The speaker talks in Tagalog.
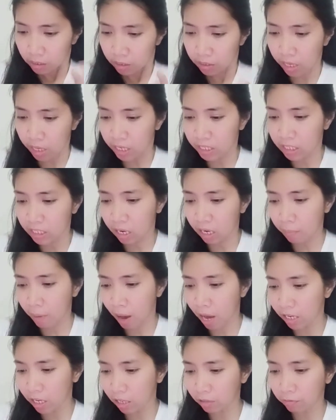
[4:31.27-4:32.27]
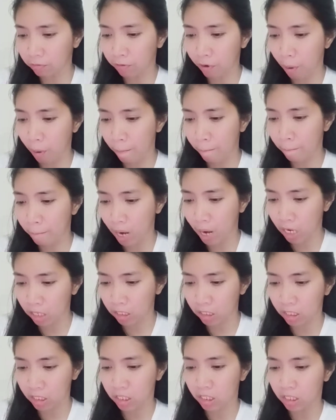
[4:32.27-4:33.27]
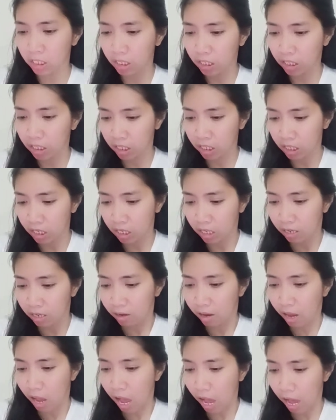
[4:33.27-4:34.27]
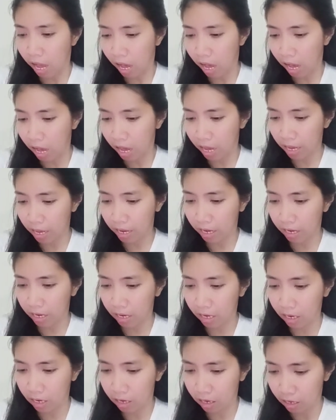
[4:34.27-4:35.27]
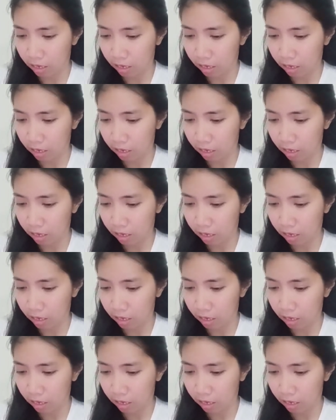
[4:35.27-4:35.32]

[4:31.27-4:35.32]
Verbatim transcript: Thanks kabayan from Mas. Hi.